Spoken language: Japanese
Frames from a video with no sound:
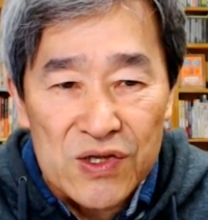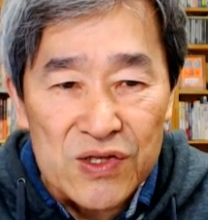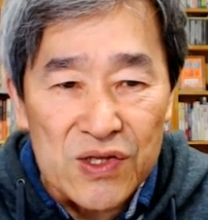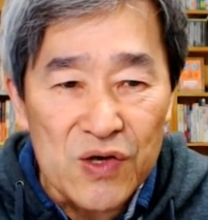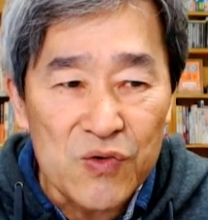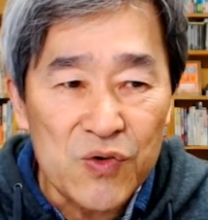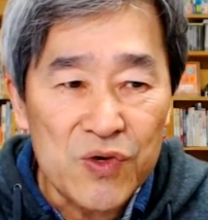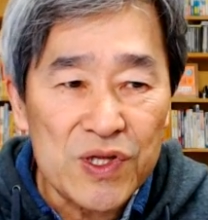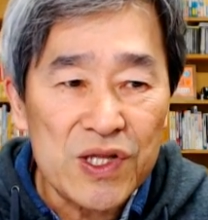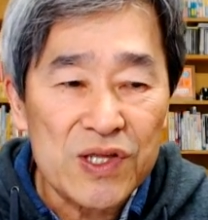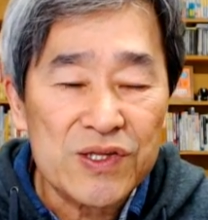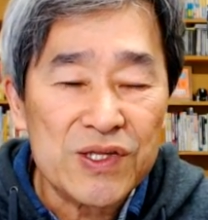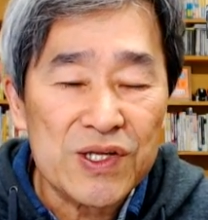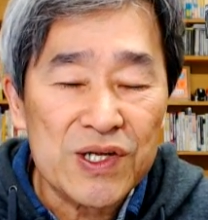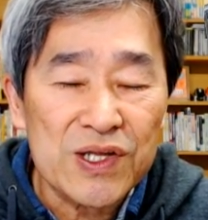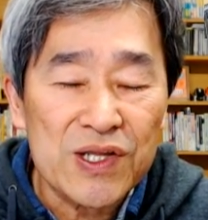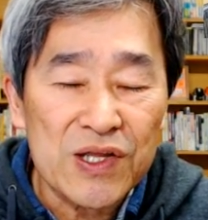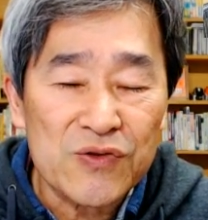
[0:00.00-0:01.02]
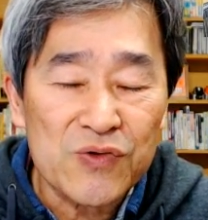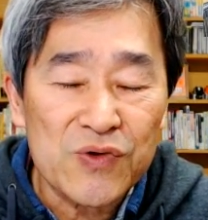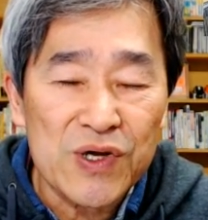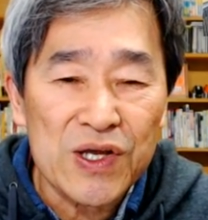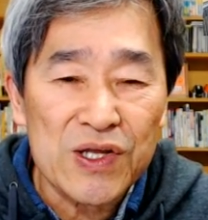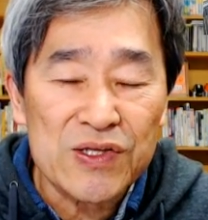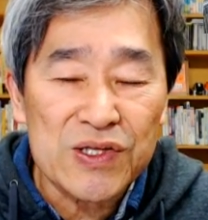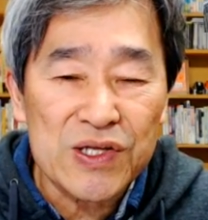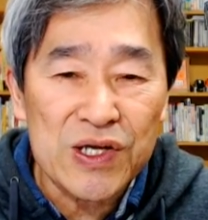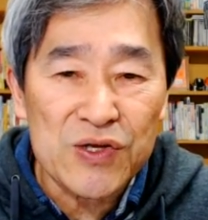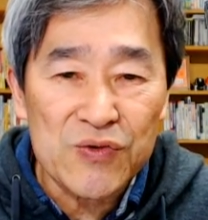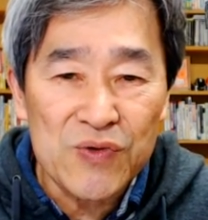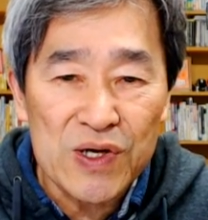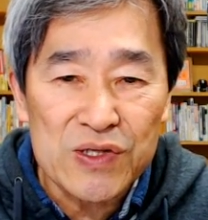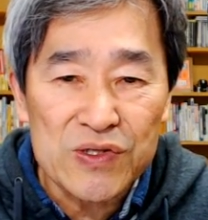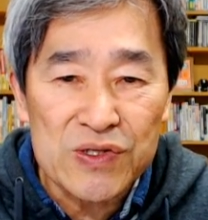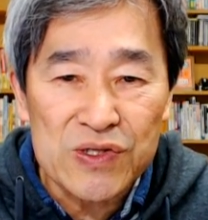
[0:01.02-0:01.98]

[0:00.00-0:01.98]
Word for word: だこれだったらなんとかやっていけるわっ